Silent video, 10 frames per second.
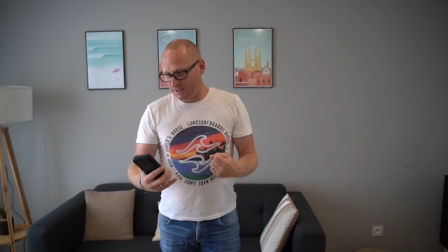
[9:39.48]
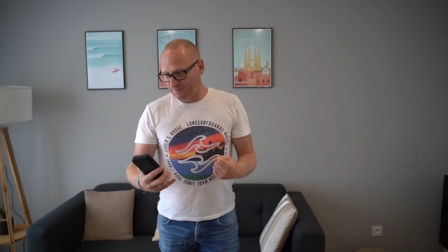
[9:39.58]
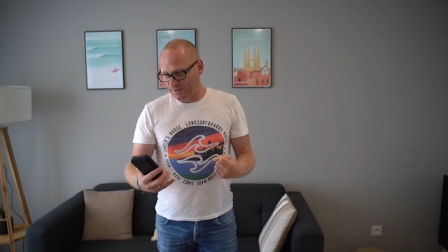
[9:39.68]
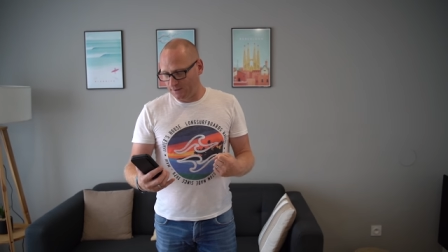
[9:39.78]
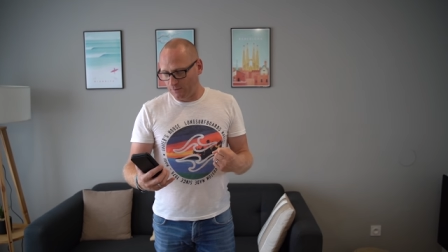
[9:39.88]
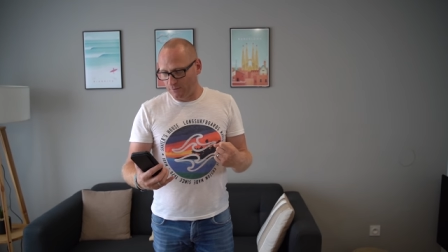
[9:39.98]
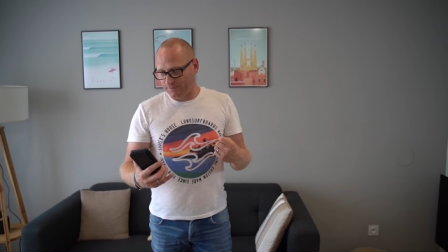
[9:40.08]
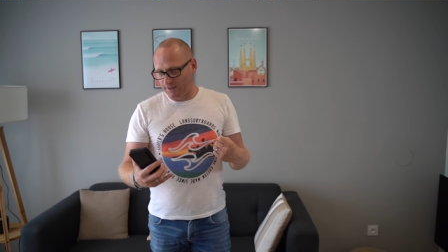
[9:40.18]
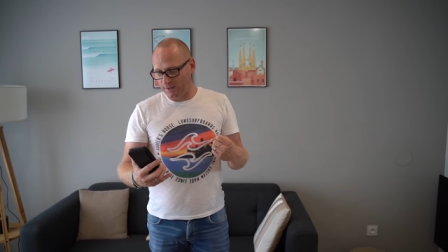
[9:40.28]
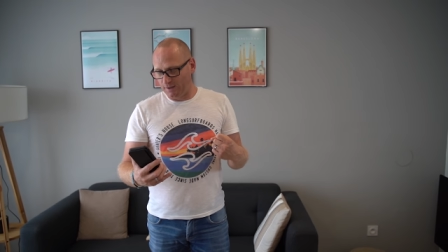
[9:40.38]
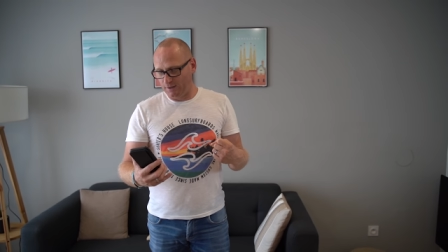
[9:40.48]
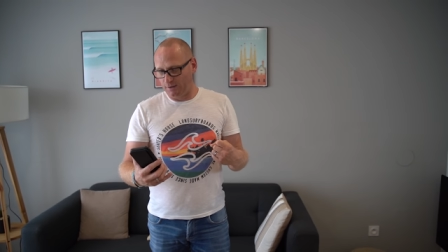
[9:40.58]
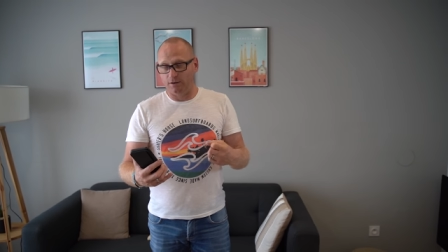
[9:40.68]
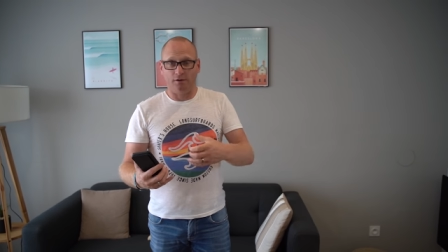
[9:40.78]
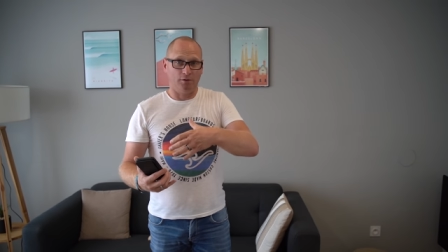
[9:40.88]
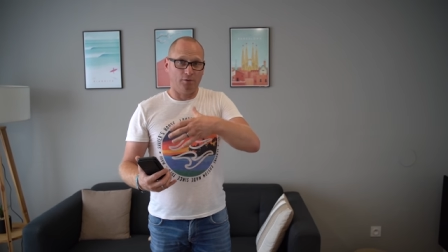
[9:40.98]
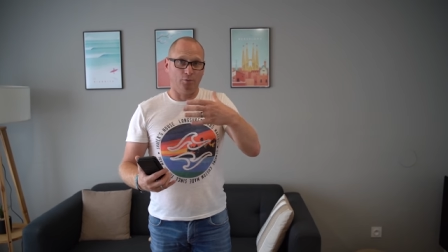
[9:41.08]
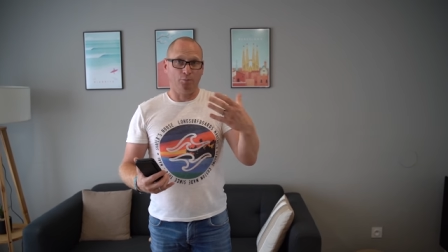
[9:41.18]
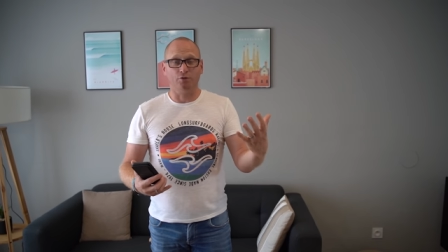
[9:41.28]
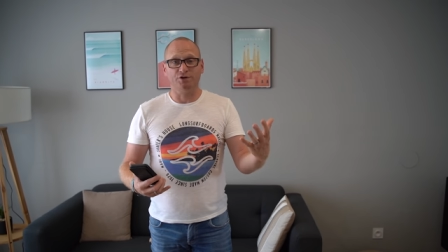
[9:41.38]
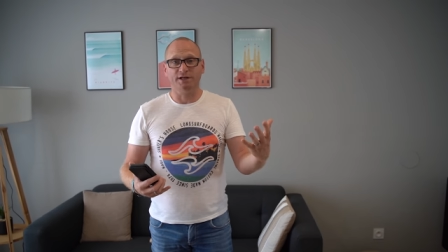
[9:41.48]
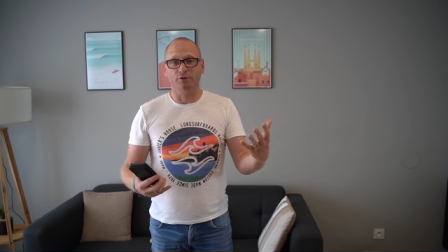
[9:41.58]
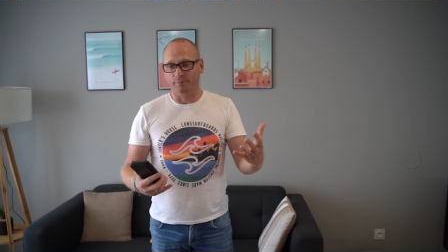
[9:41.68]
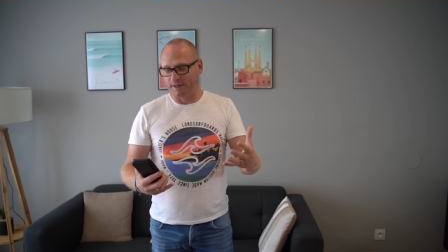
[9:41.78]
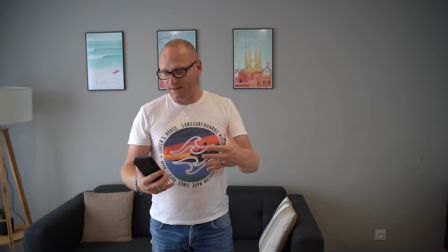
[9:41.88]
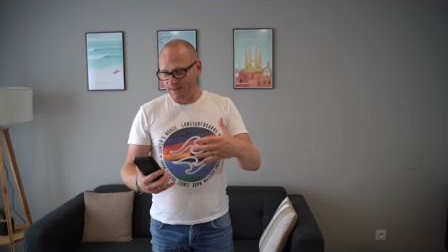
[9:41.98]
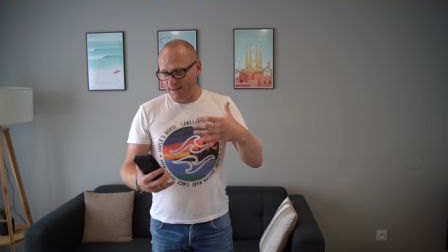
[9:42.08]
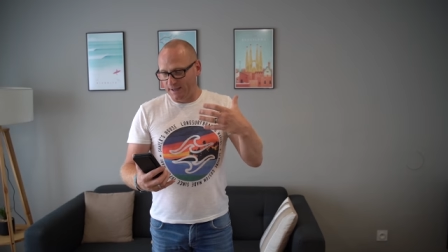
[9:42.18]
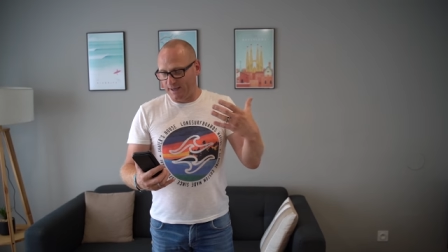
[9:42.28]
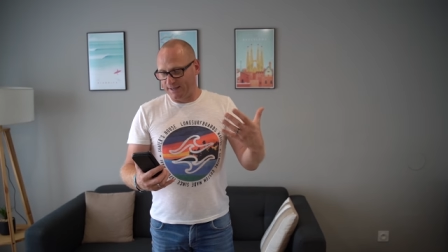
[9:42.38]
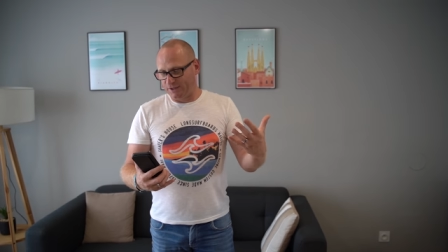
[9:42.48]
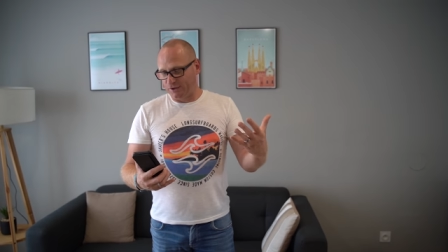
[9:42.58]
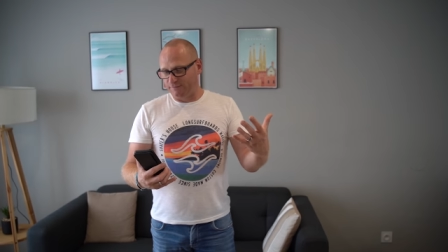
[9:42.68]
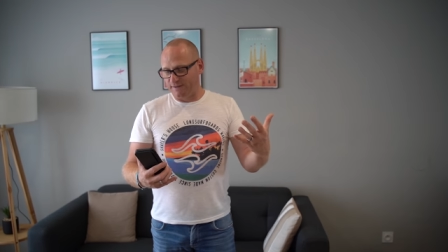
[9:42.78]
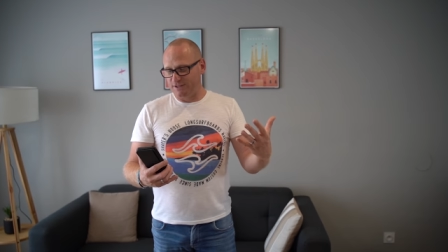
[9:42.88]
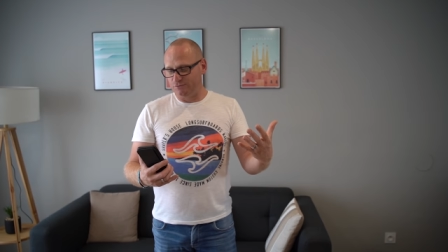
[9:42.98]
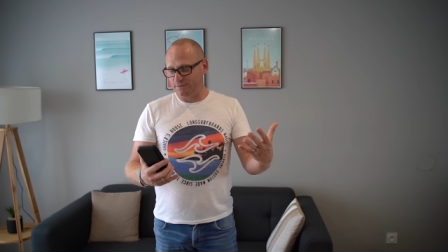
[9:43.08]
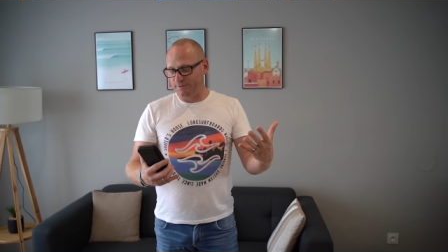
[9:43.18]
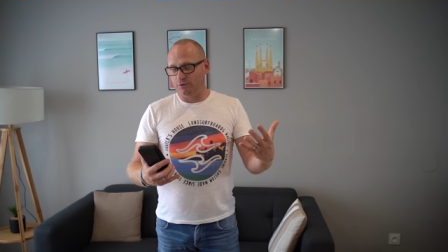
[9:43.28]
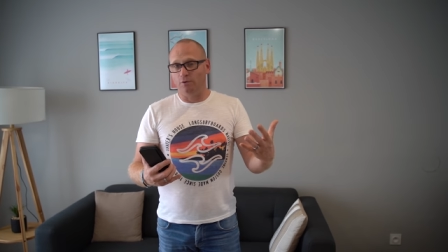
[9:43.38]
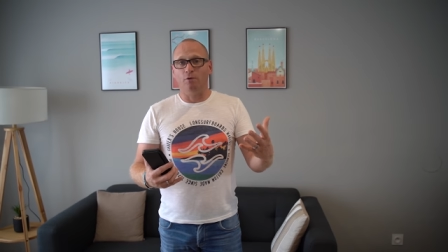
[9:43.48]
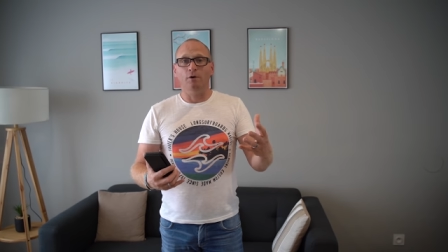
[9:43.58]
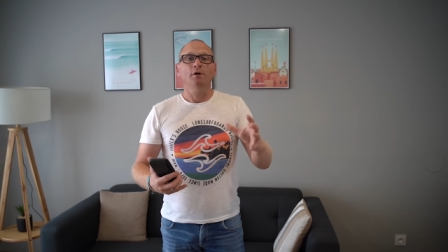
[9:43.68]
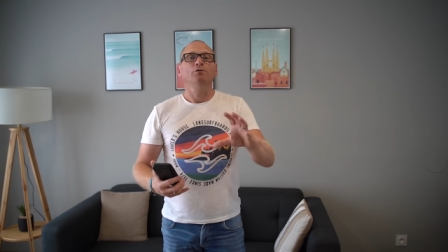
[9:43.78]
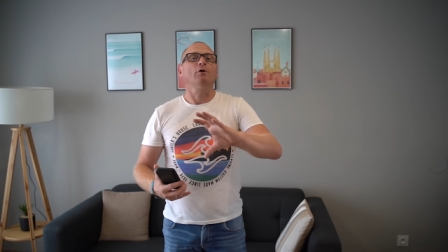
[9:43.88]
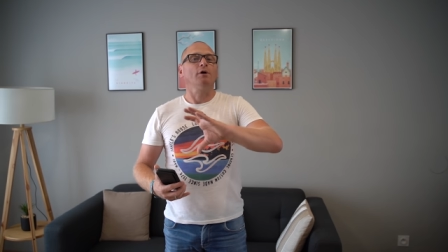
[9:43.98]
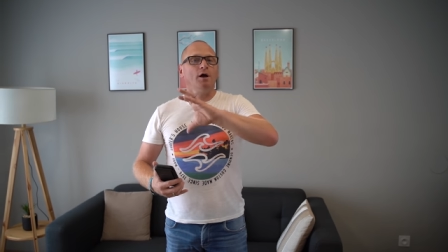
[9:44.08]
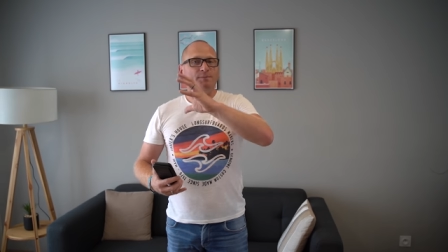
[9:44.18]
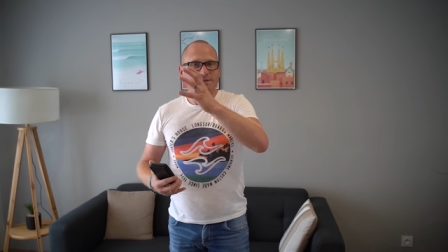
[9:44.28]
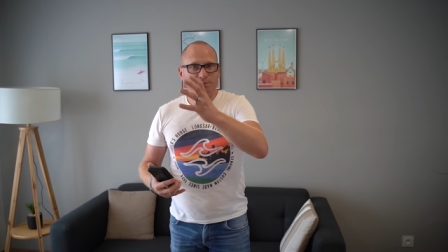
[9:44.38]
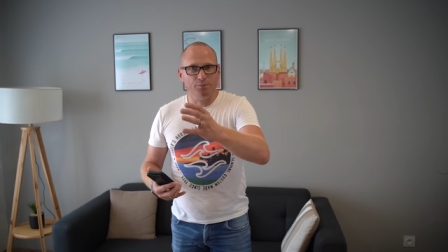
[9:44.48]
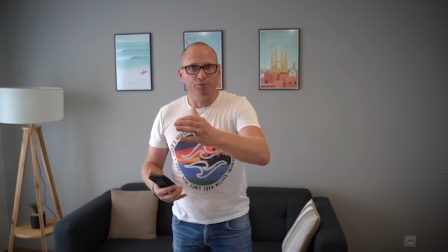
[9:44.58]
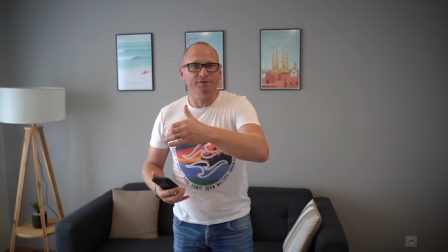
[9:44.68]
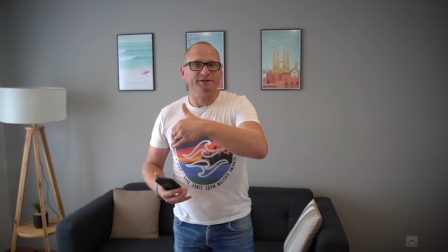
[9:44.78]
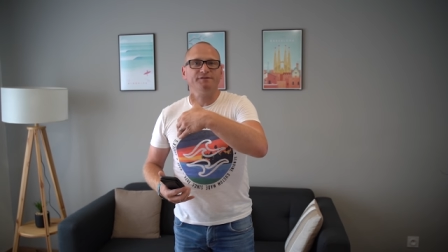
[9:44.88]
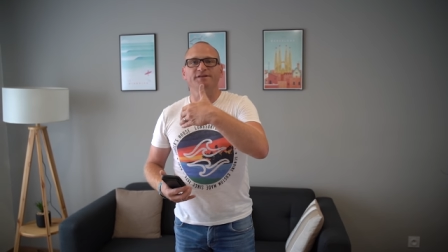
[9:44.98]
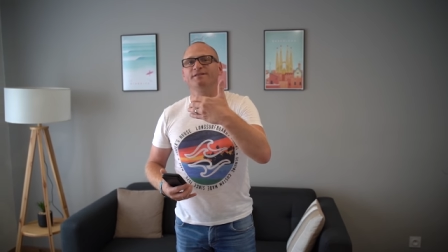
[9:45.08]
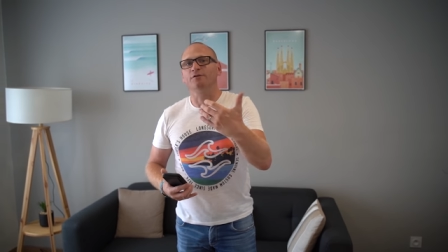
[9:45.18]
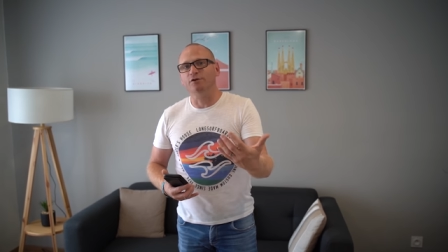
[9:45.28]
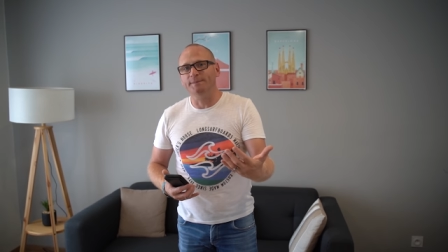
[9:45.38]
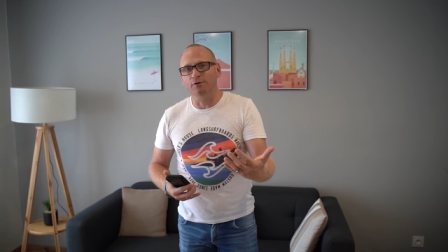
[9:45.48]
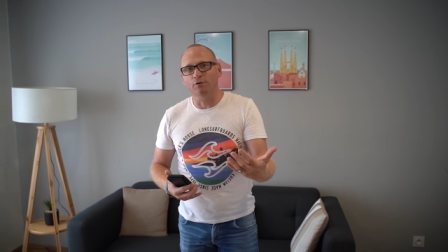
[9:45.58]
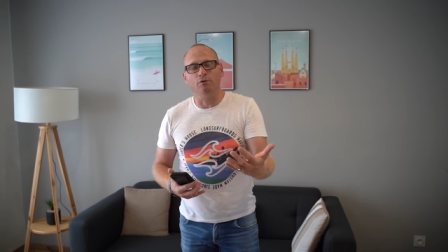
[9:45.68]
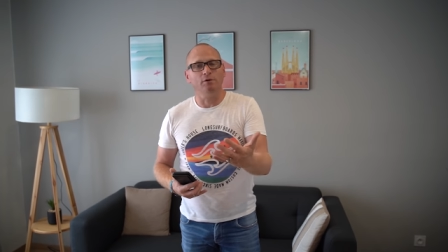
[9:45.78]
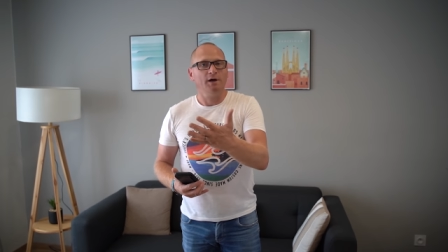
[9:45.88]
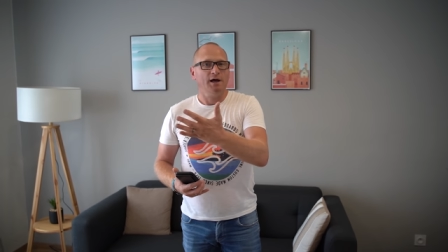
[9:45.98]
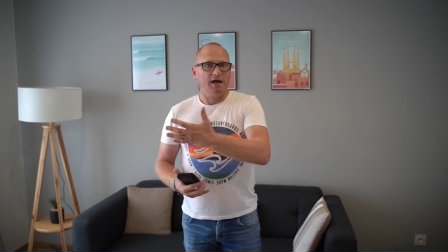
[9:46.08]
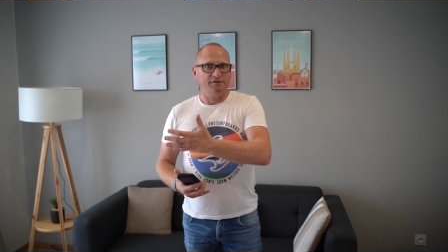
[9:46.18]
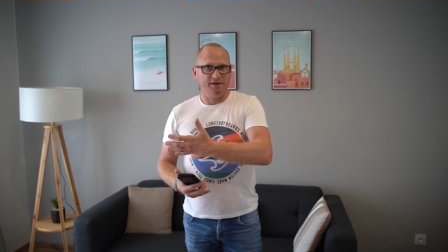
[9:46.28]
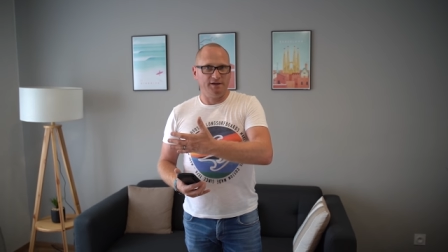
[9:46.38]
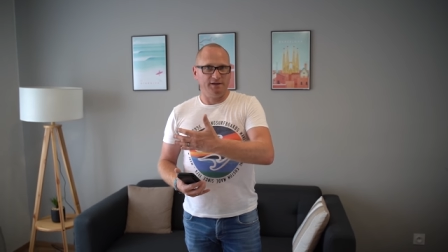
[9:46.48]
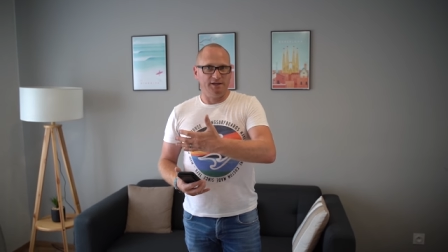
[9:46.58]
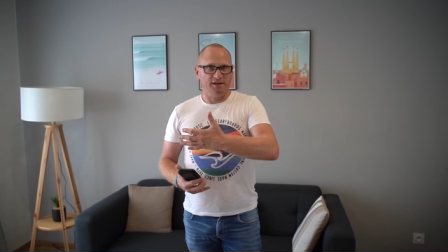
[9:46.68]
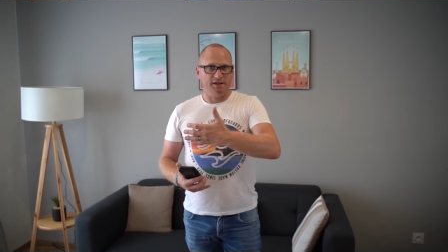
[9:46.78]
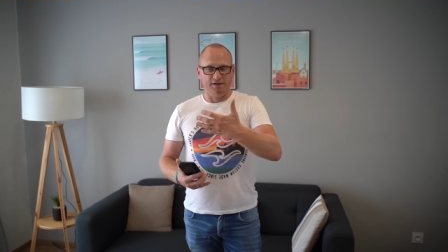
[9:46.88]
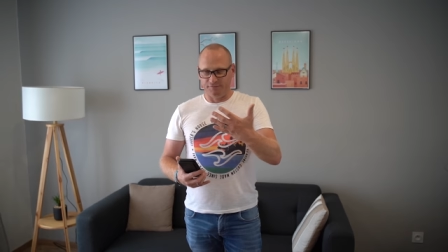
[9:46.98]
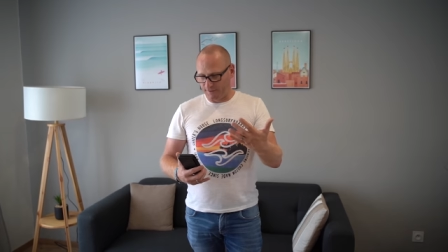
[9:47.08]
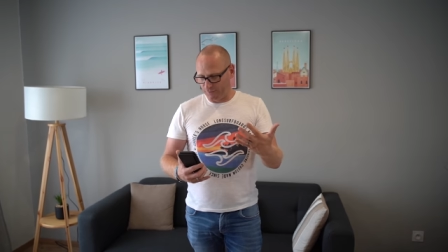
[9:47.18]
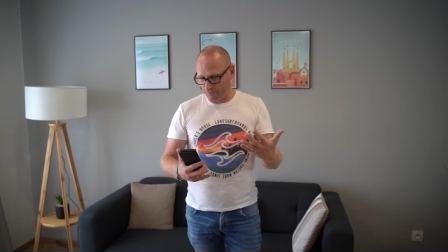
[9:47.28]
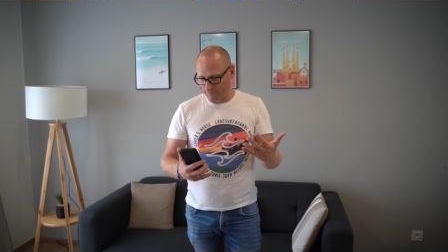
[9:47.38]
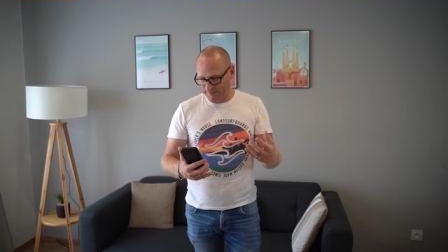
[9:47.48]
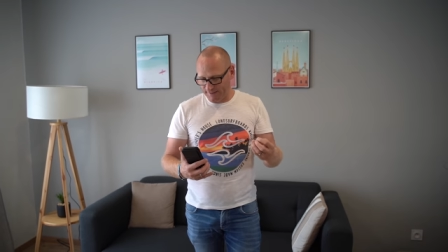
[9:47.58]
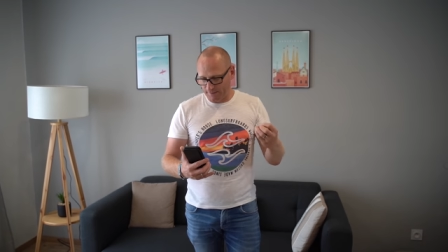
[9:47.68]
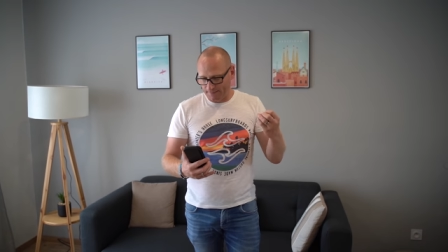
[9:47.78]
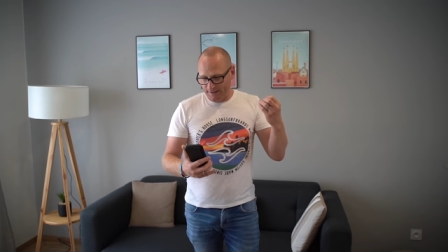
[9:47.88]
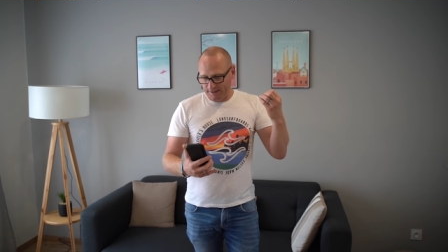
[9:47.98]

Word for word: eh bien, on a un projet global à 98 000 euros, donc un petit peu plus, ça fait 102 000 euros avec les, frais de notaire.